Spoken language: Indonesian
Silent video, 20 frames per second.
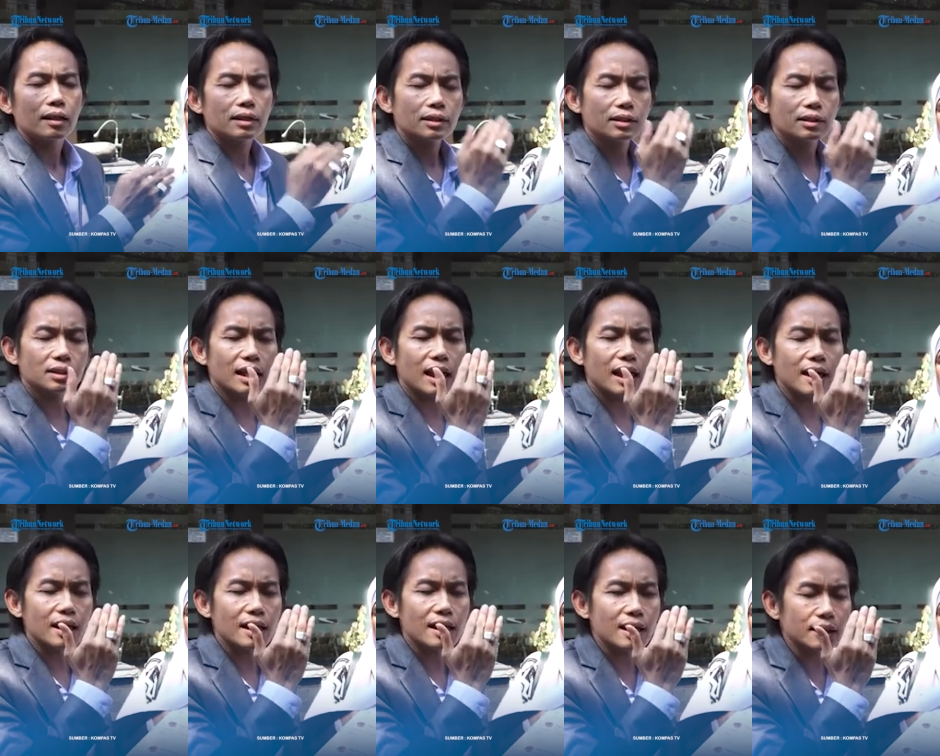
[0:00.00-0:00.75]

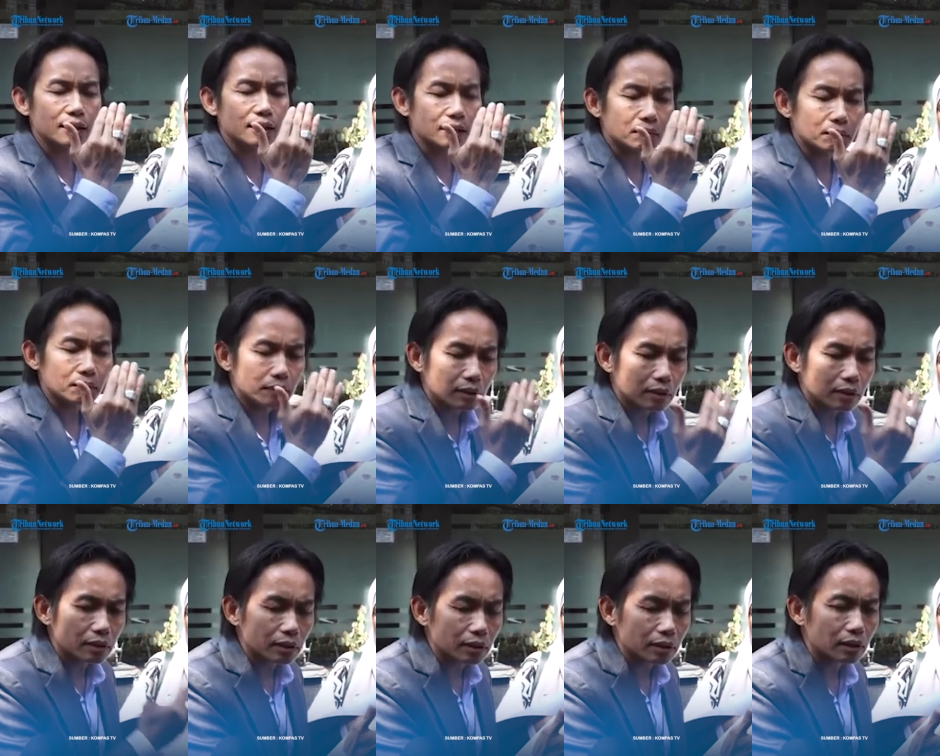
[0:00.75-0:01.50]
sangat
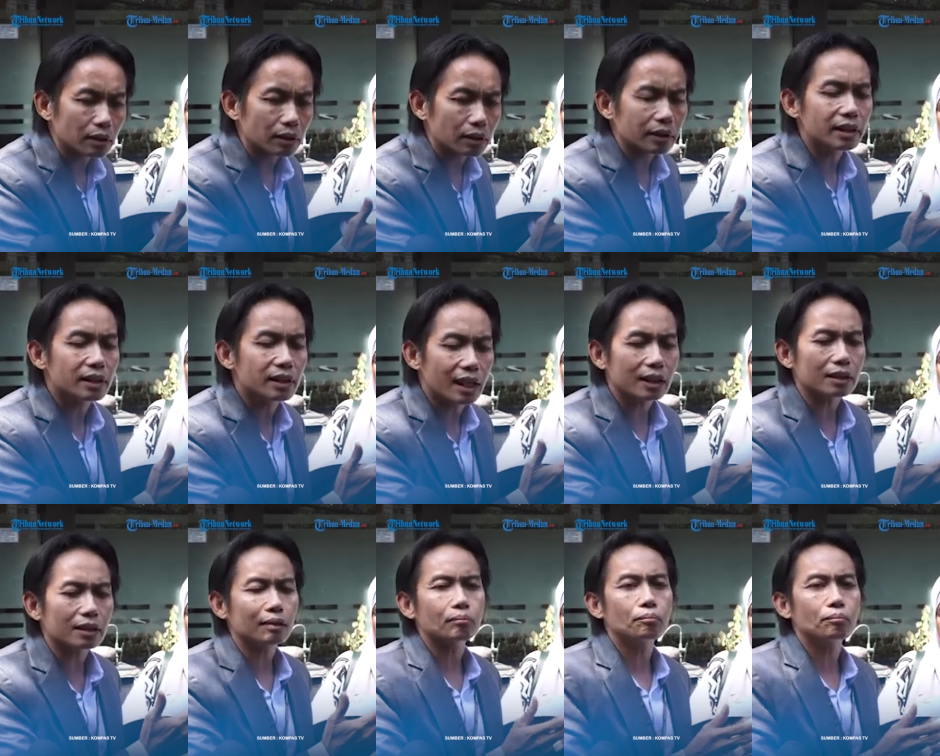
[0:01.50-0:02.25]
e,
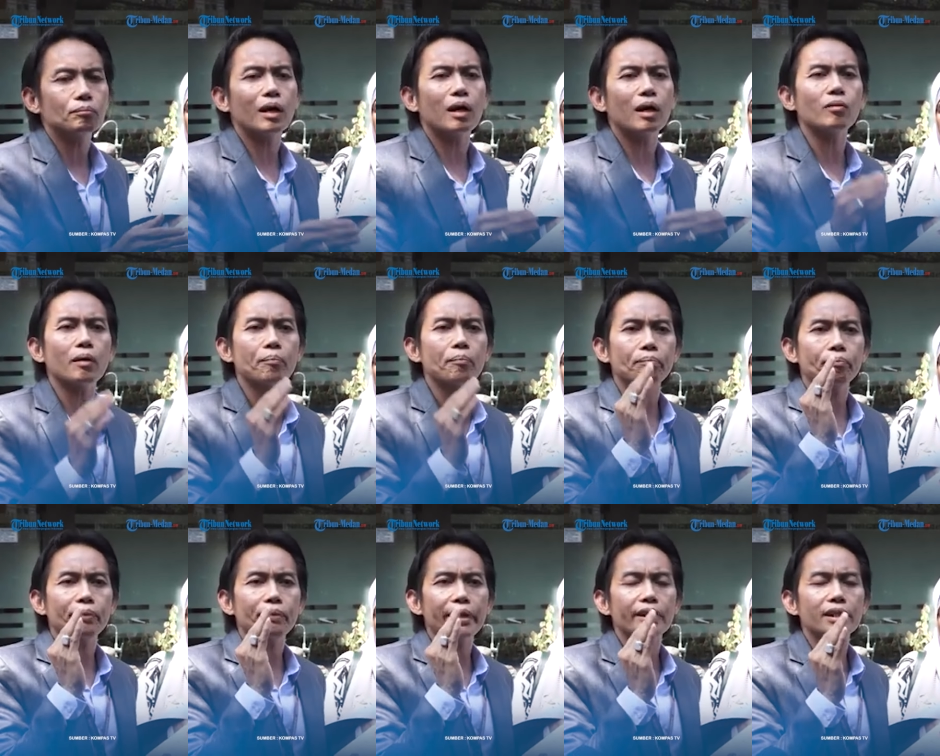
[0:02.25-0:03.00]
ingat bahwa
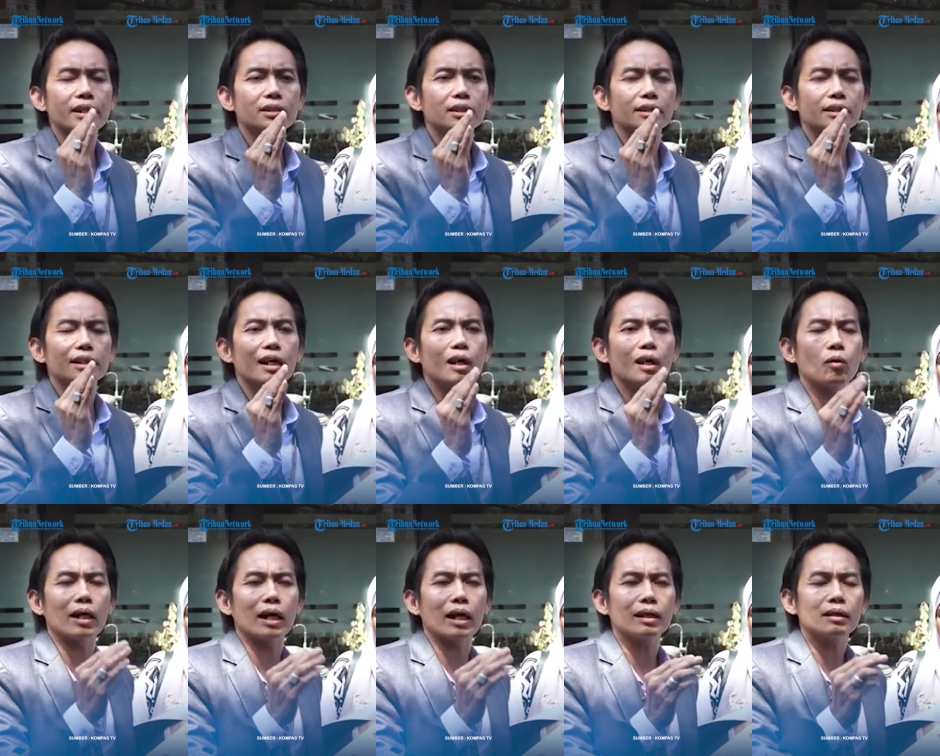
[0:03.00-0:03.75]
Pegi
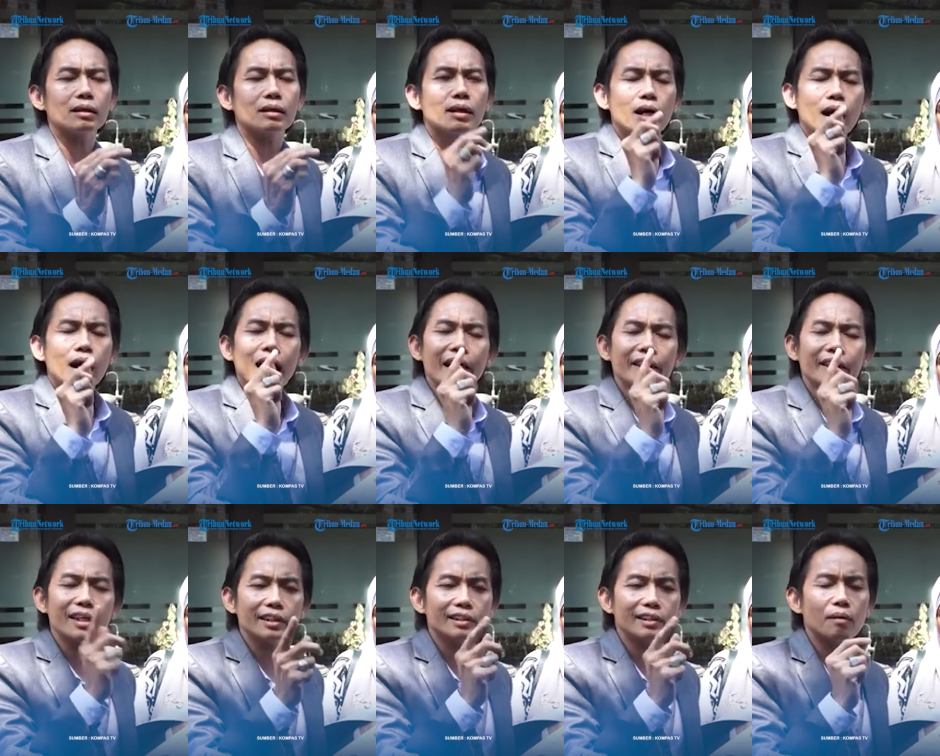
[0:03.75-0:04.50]
Setiawan
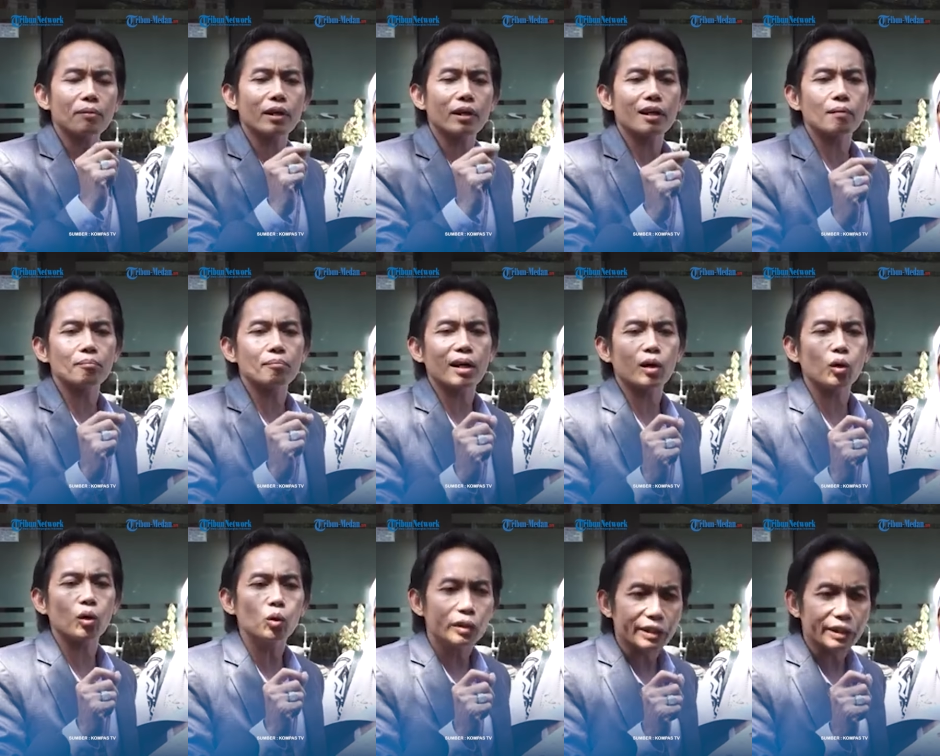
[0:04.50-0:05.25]
ayahnya bernama
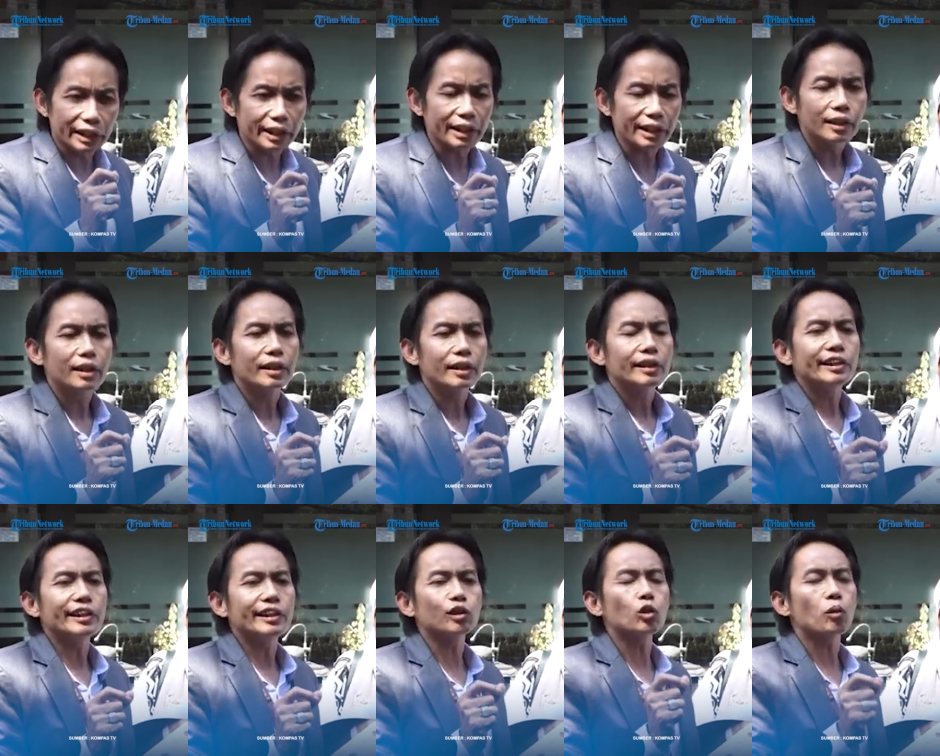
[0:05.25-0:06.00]
Rudi
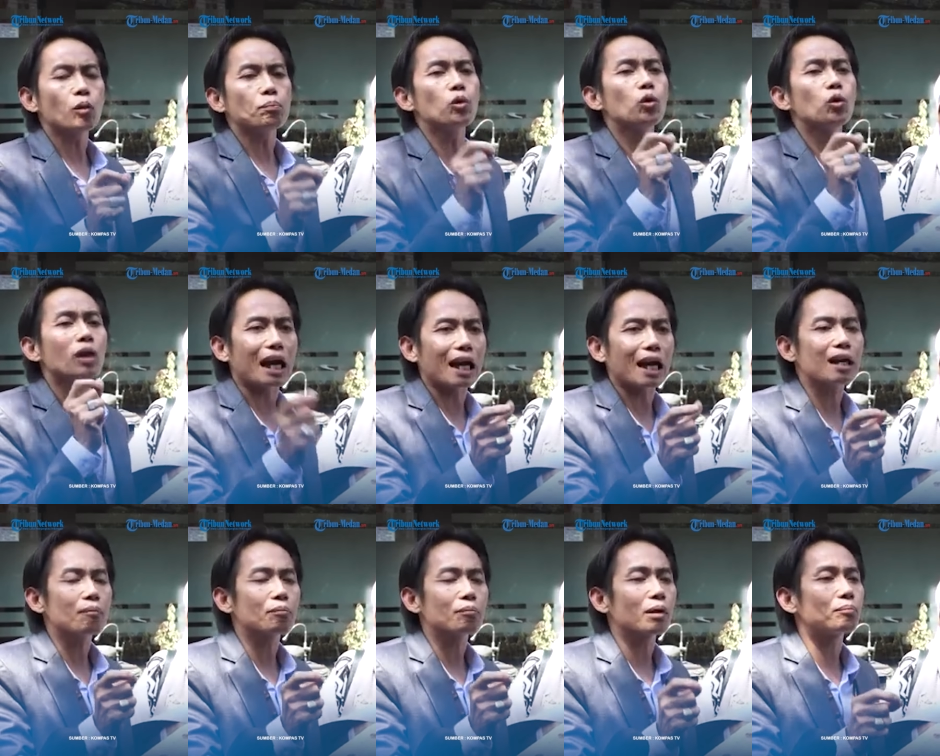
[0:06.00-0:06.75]
itu
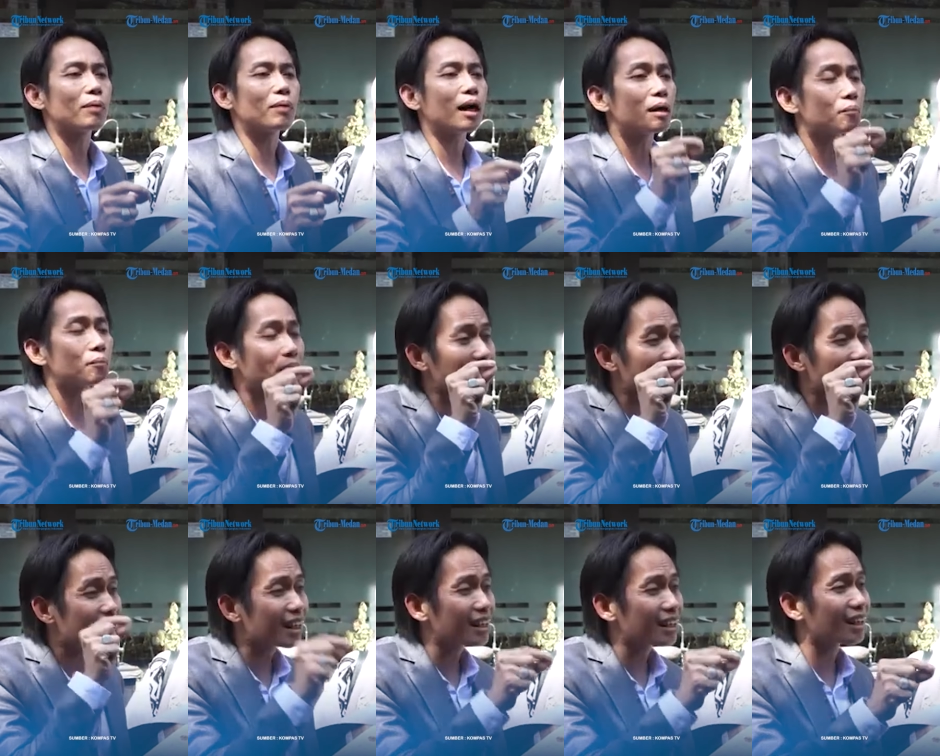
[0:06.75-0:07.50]
pulang
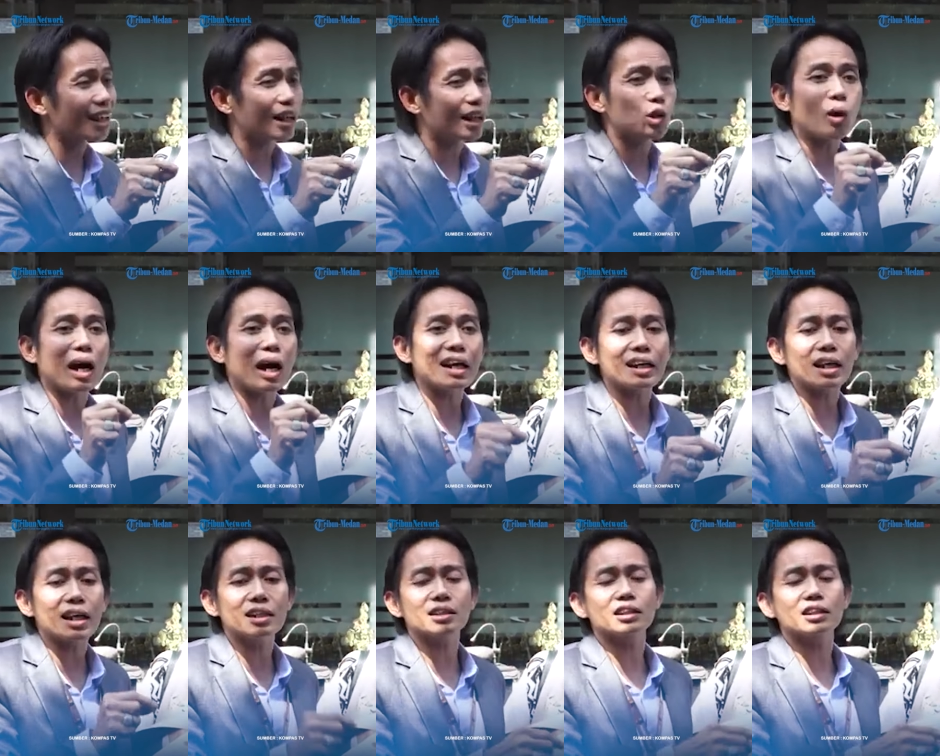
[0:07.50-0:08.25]
berbarengan dengan dua
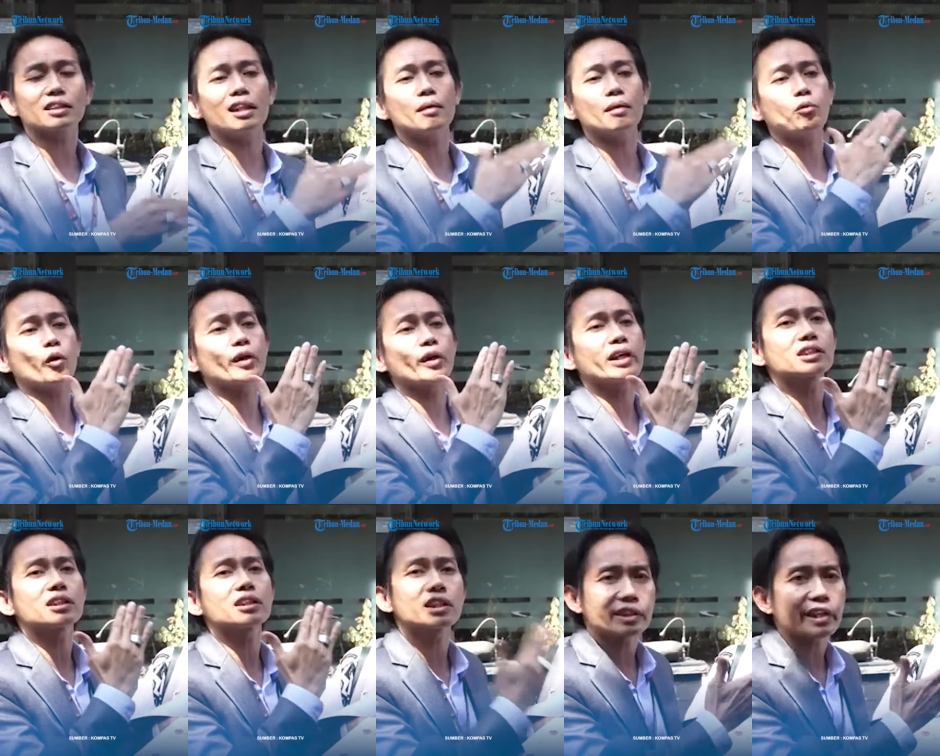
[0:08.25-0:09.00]
anaknya setelah
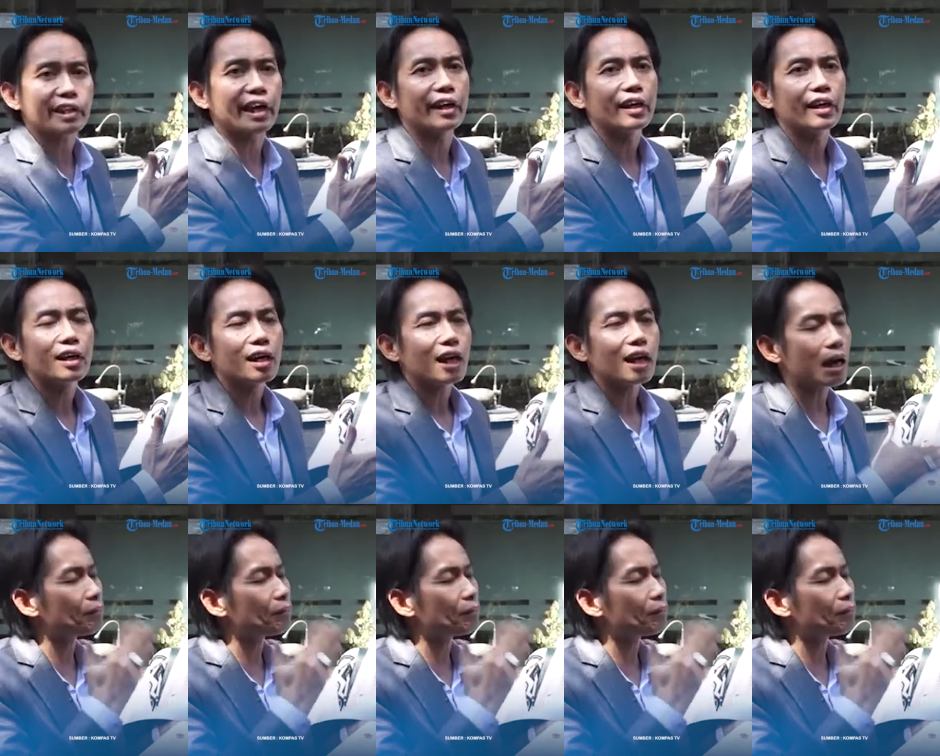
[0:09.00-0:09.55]
proyek selesai.